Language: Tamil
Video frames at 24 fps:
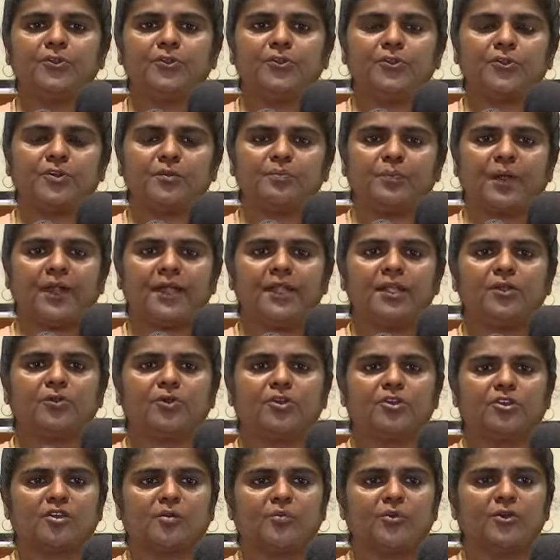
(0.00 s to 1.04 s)
உதவிக்கு பணி
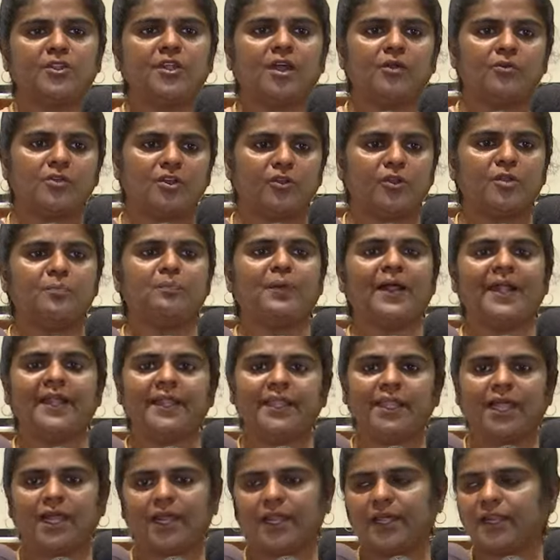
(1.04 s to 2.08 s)
கொடுக்கும் போது அவங்கள ஒரு
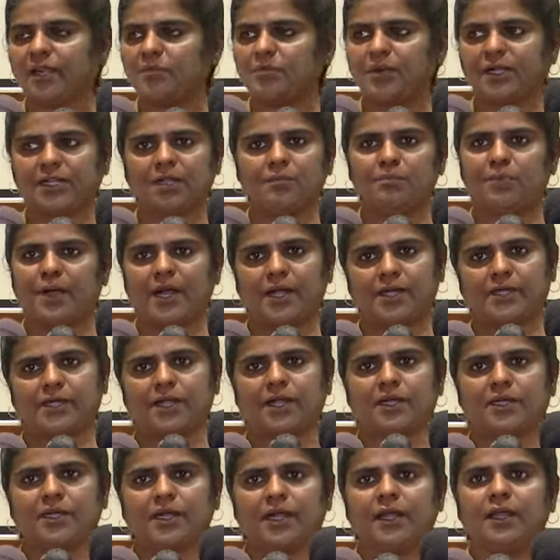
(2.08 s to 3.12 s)
பணியாளராக மட்டும்
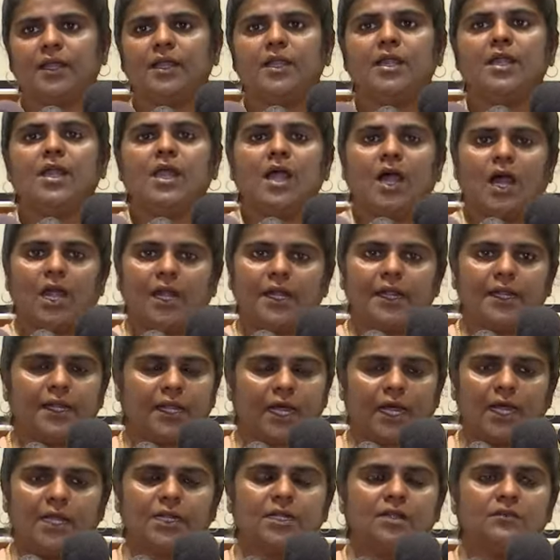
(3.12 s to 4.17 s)
பார்க்குறாங்க ஆனால்
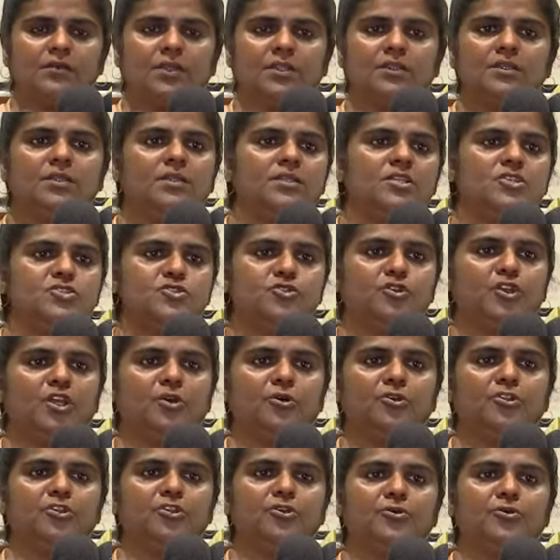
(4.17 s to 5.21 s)
நாங்கள் வந்து இந்த சுய
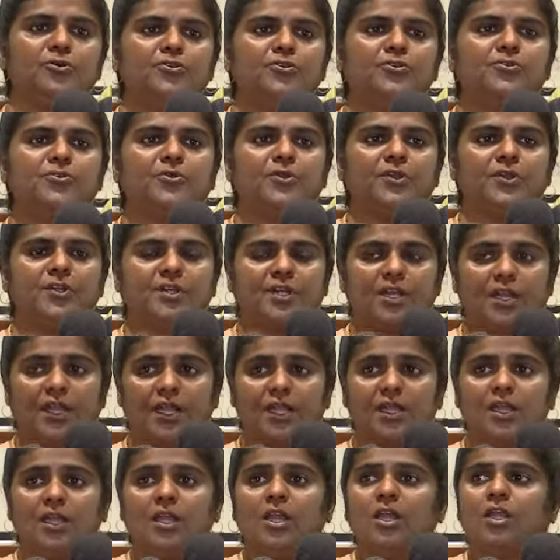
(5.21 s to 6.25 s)
உதவி குழுக்களை
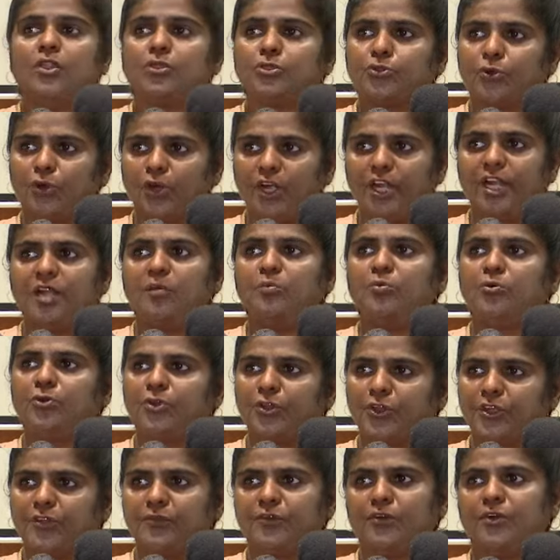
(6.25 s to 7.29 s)
தொழில்
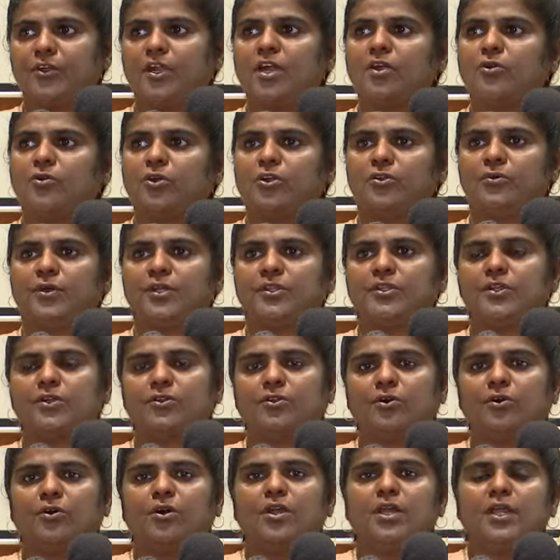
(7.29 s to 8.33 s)
முனைவோராக கொண்டு
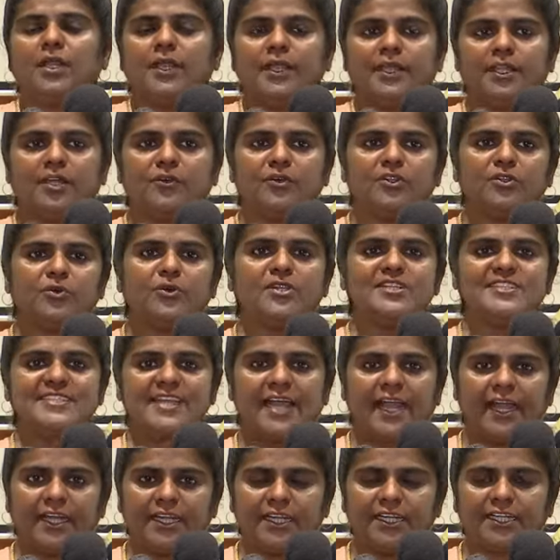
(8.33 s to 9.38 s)
வந்திருக்கோம் இதை வந்து ஒரு
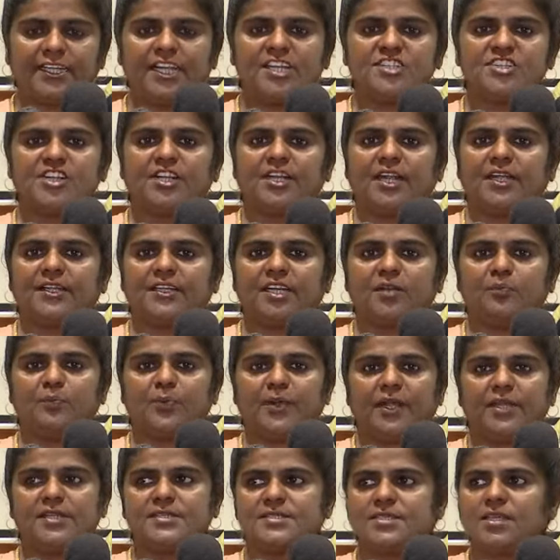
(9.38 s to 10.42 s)
சானிடேஷன்
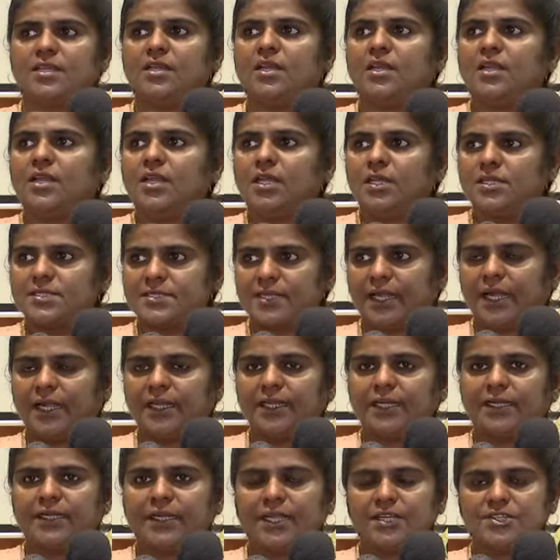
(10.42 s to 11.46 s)
என்டர்பிரைஸ்
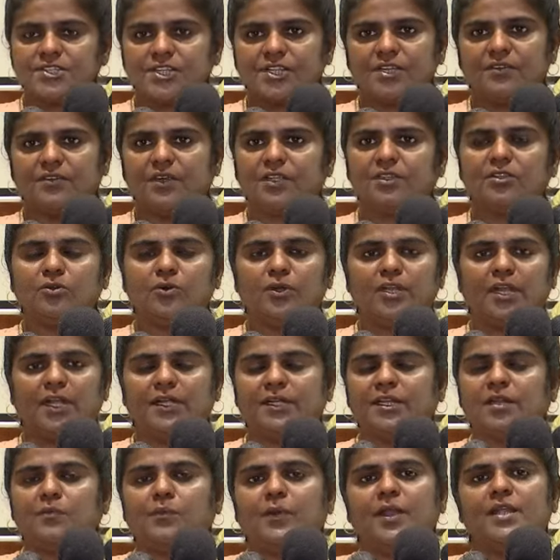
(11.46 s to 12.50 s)
சானிடேஷனை வந்து ஒரு
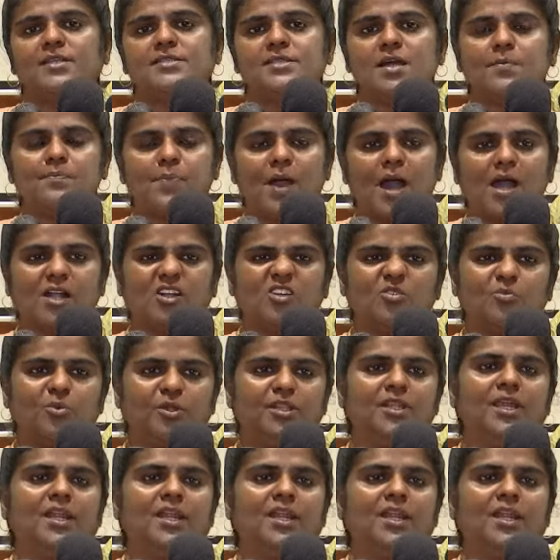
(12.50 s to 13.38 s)
என்டர்பிரைஸாக பார்க்கும்போது